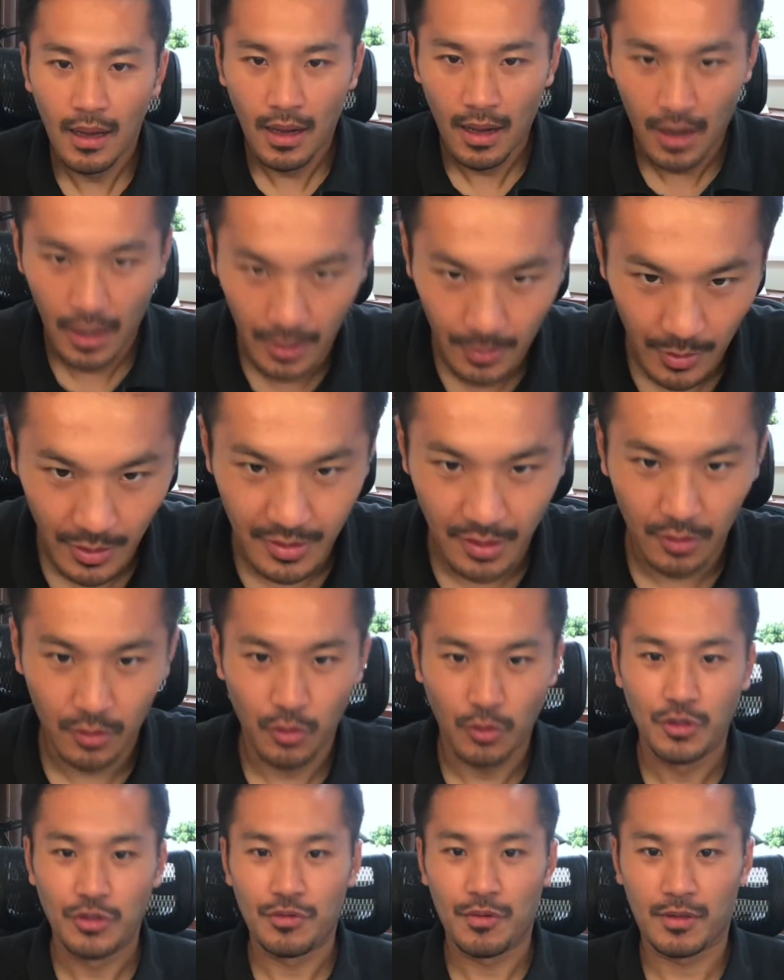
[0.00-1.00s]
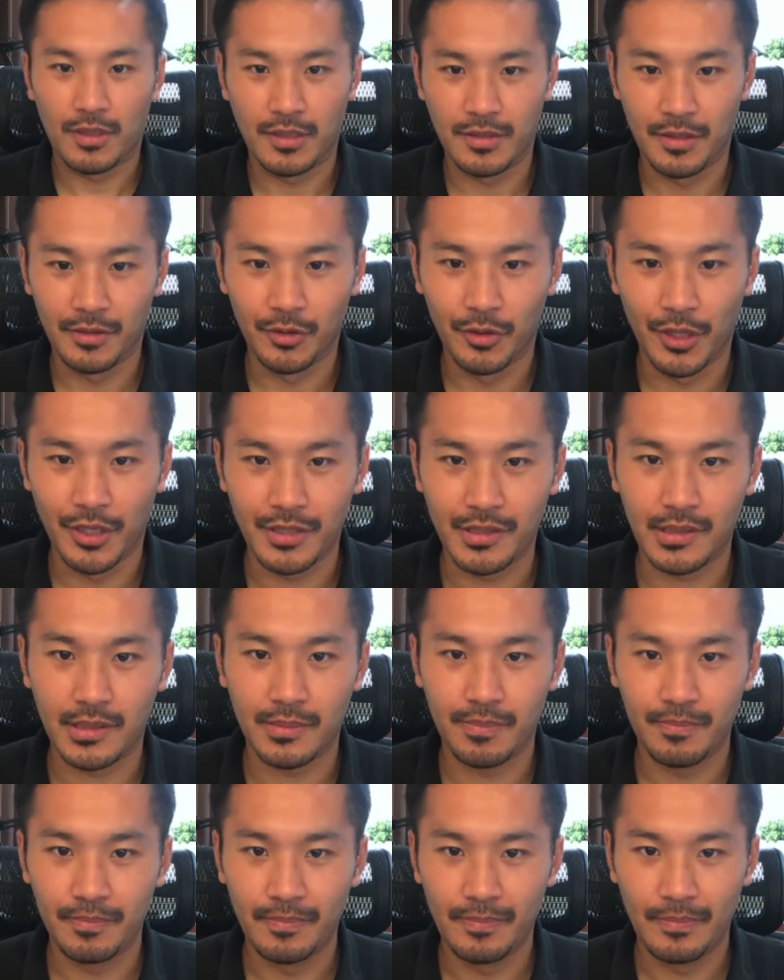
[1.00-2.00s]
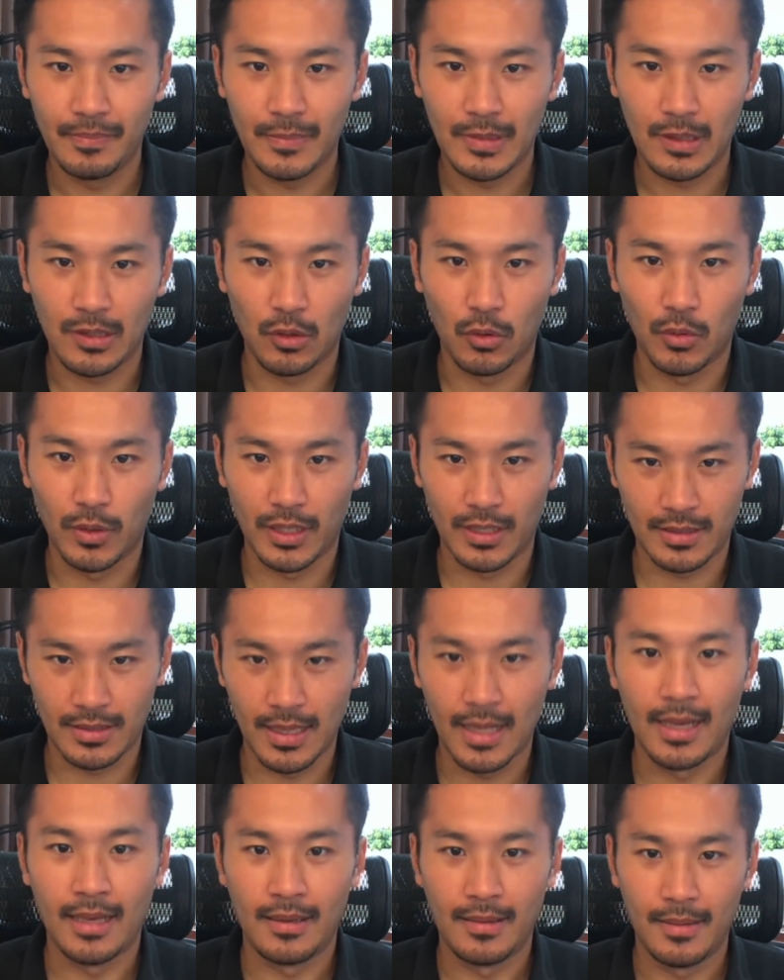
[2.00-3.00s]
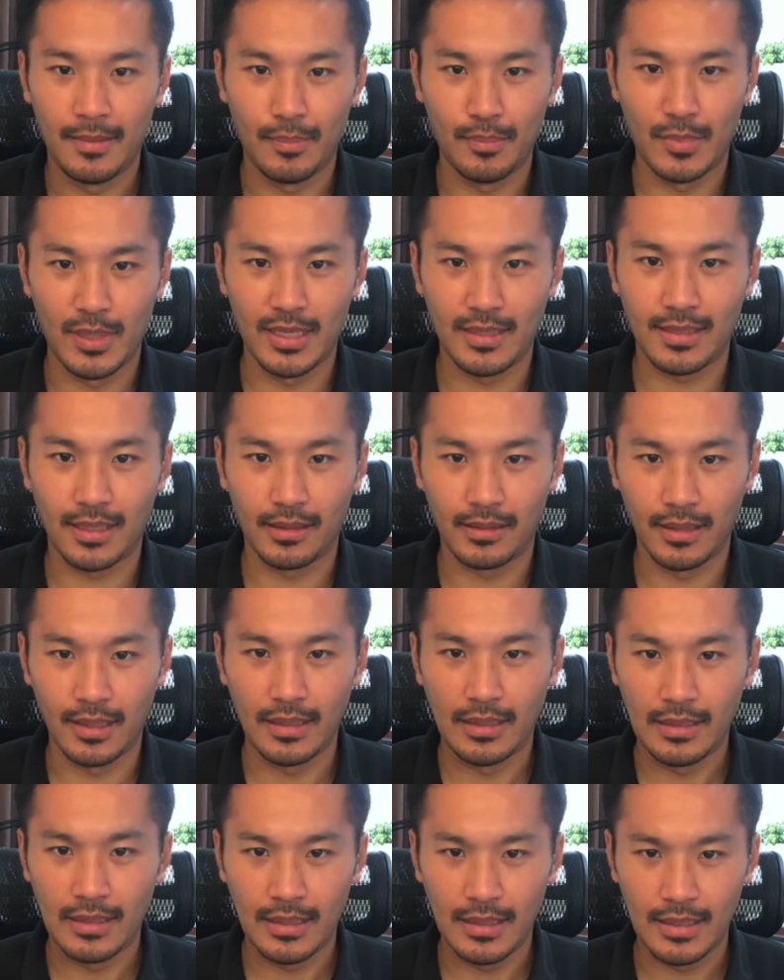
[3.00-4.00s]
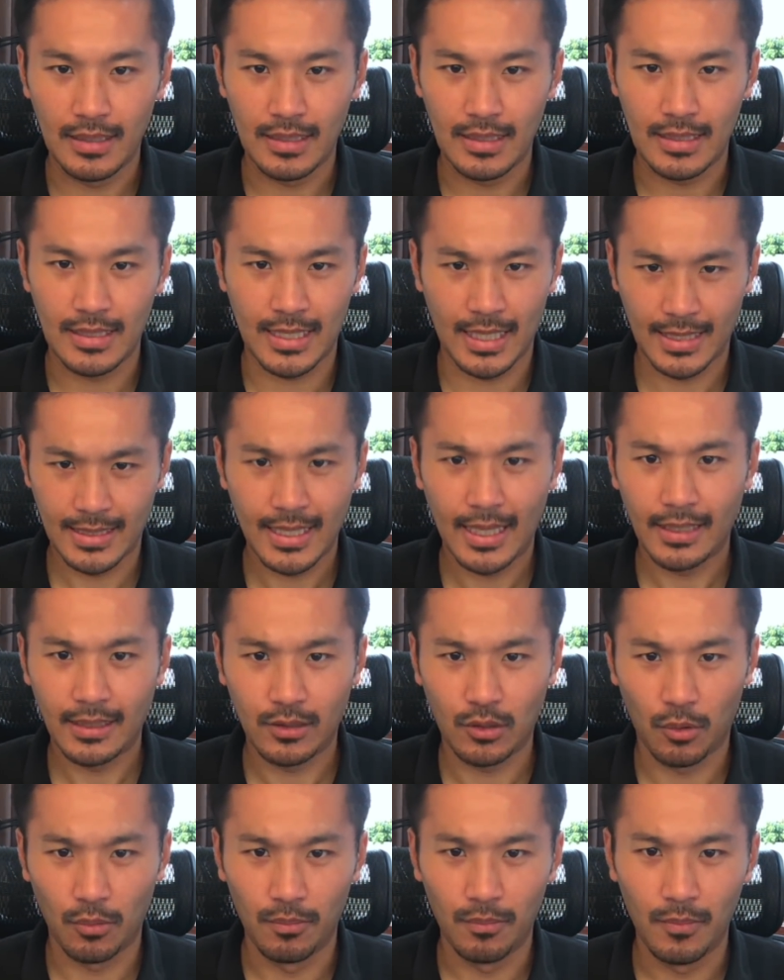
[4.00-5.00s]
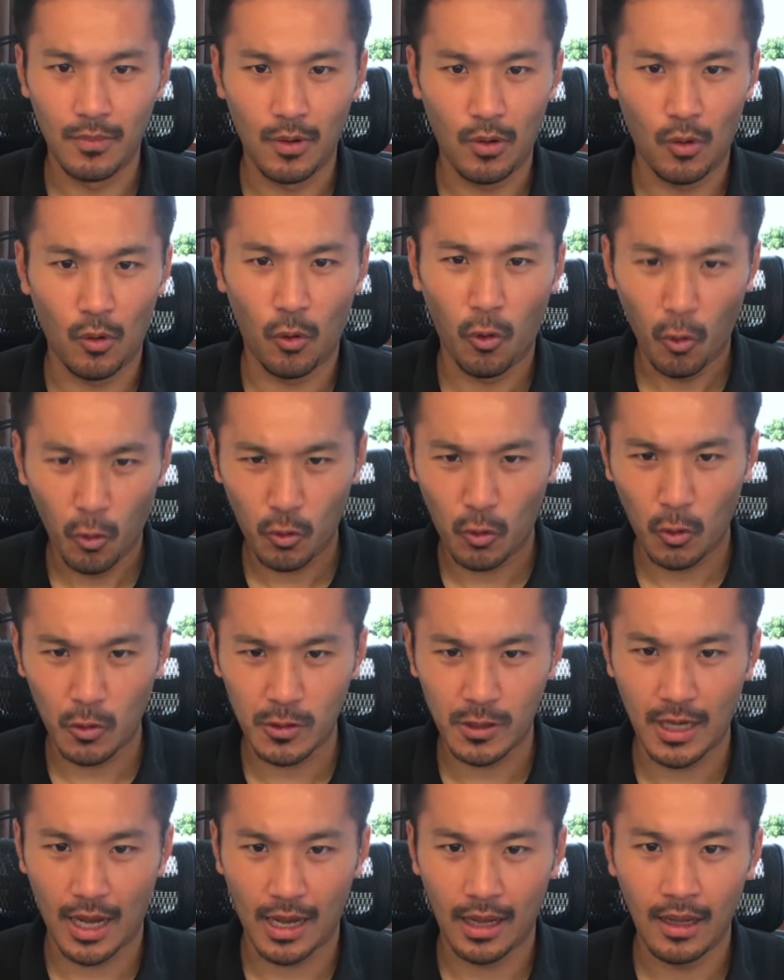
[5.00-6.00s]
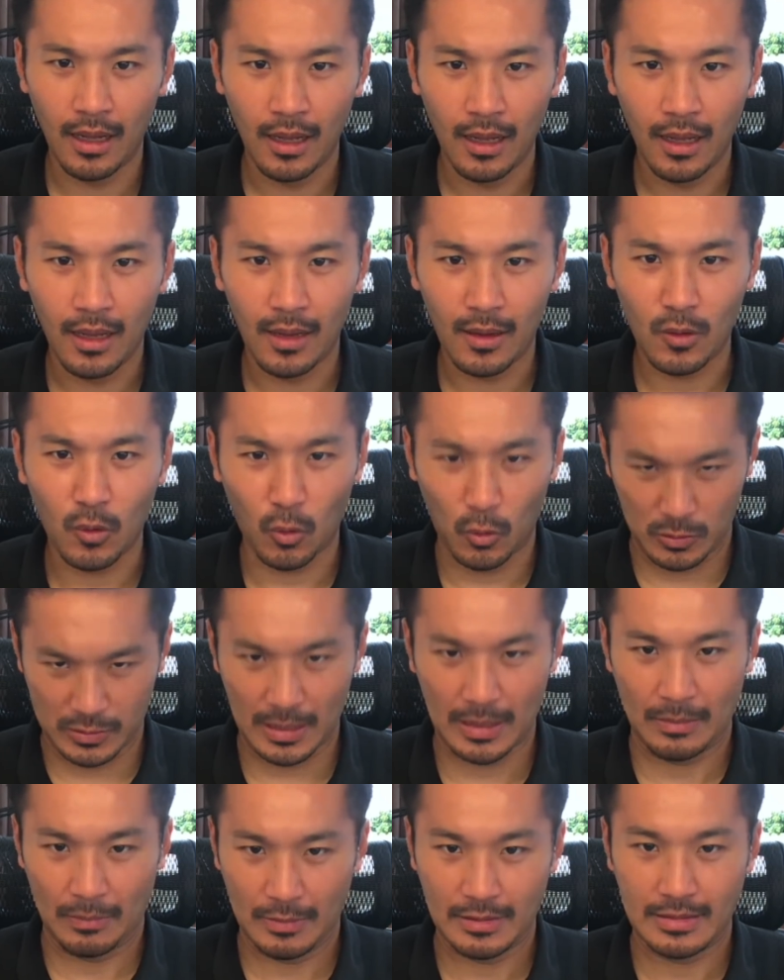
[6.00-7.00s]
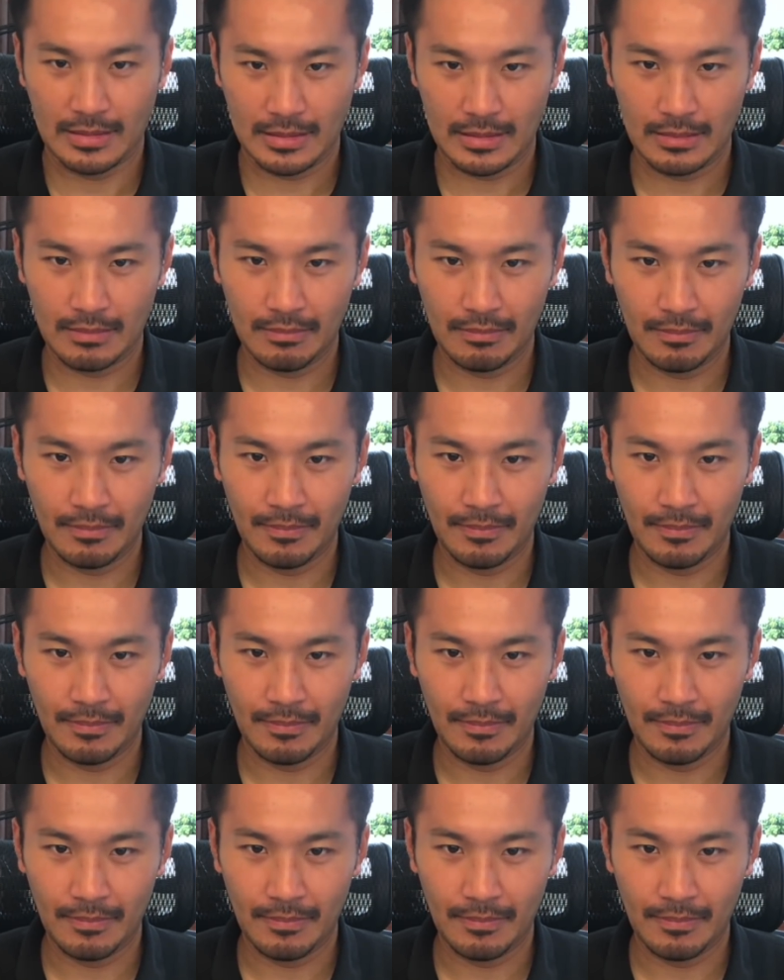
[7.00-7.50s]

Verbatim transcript: はい、皆さんこんにちは、カズエンドです。今日はですね、皆さんに謝罪と報告がございます。